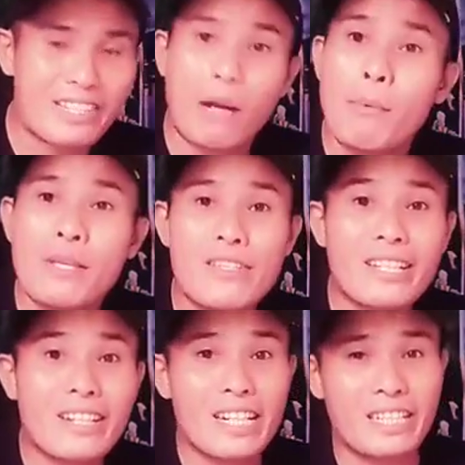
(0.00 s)
Salam damai
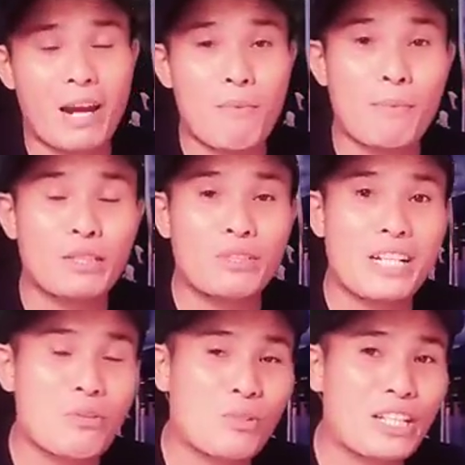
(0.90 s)
sejahtera di dalam nama
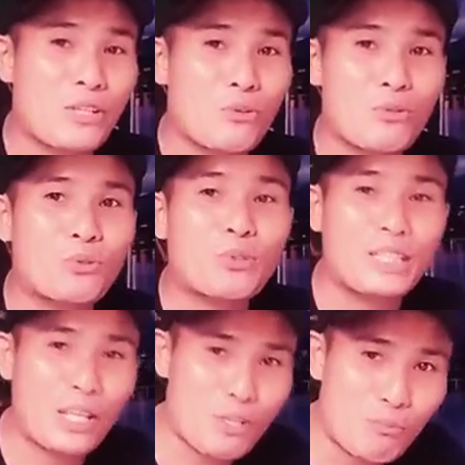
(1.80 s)
Tuhan Yesus Kristus untuk
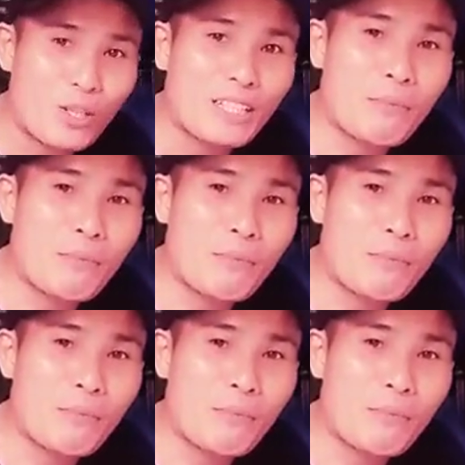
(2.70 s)
kita semua.